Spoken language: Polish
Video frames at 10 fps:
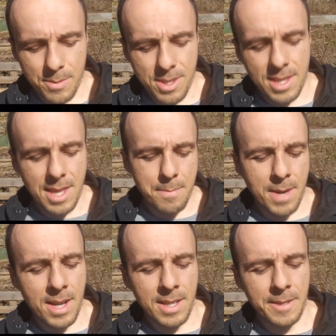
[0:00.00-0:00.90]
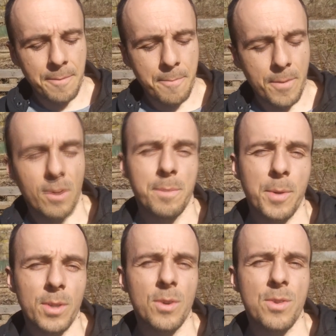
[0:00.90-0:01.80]
tam gdzie nie ma
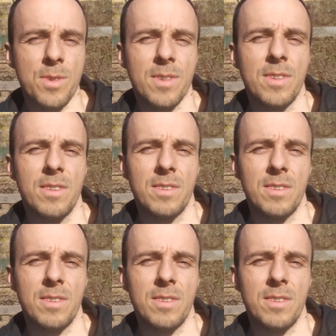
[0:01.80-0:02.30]
odporności